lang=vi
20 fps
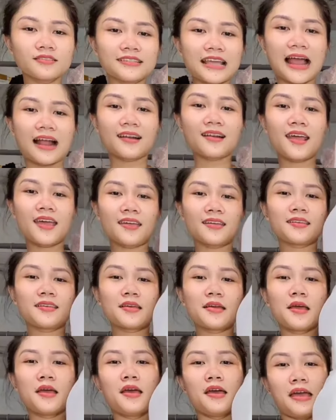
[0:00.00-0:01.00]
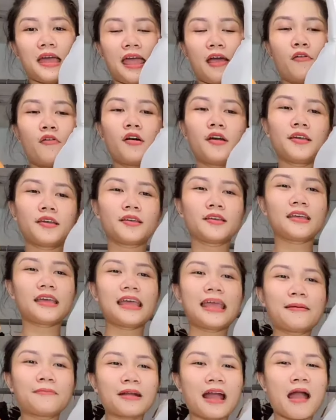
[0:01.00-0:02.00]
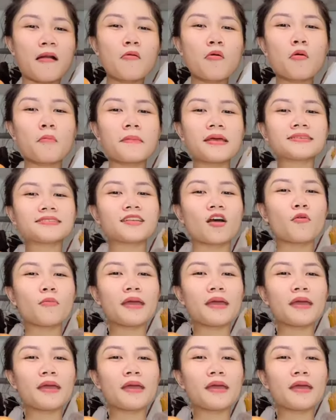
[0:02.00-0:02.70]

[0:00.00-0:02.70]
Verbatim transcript: ơi con trắng đây Eo ơi em cao